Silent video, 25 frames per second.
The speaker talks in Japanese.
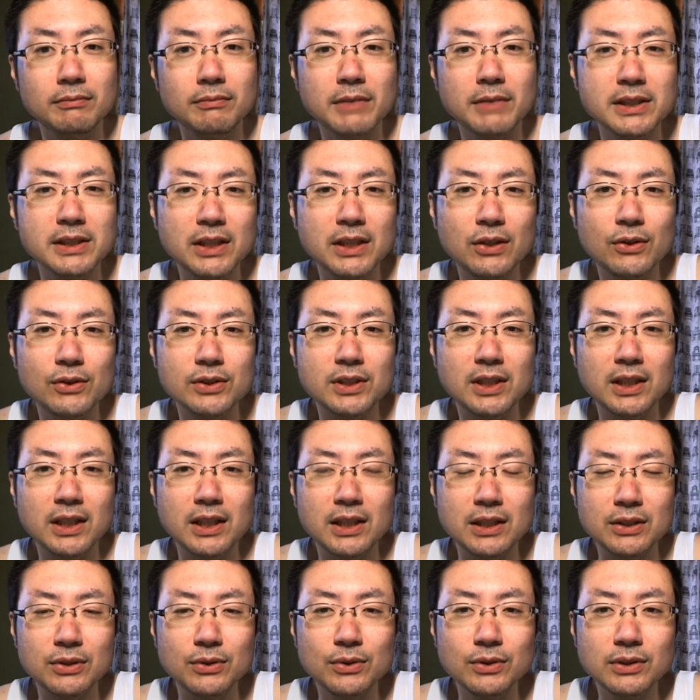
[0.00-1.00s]
雅子さ
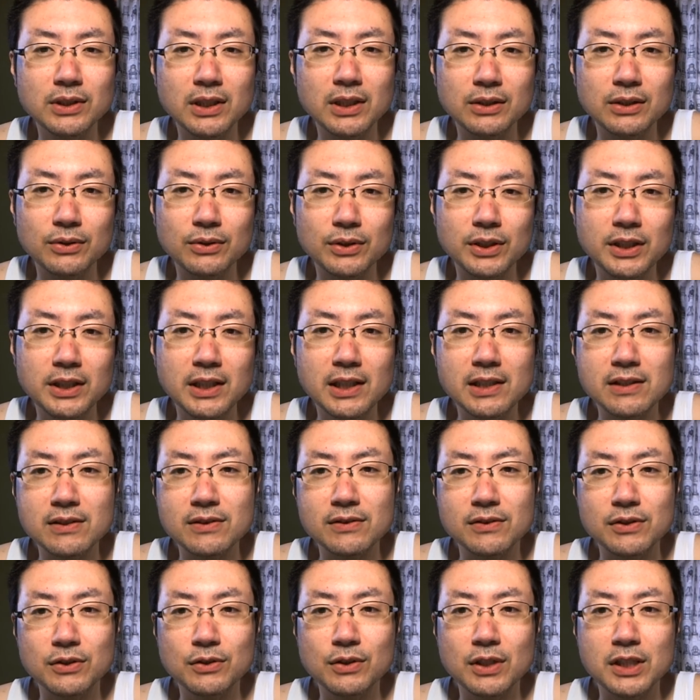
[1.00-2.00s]
んがどうたらと非難
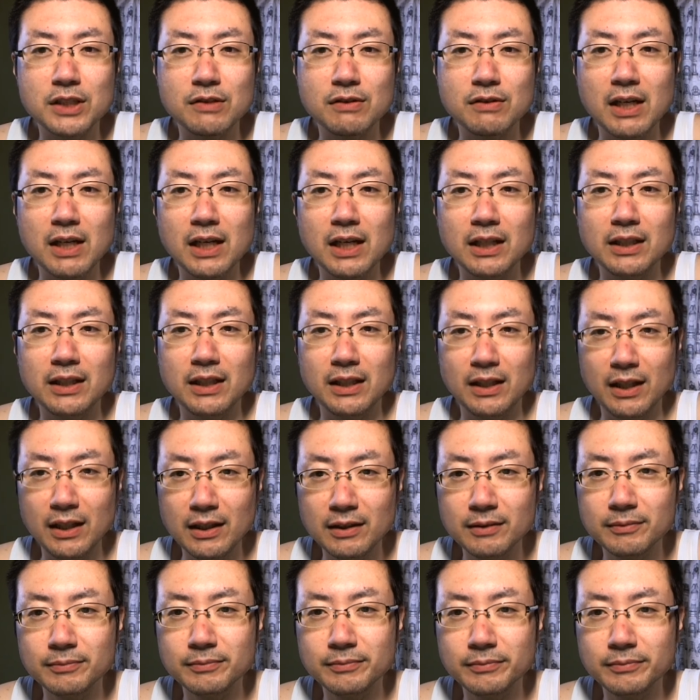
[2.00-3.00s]
する人たちは、ってね、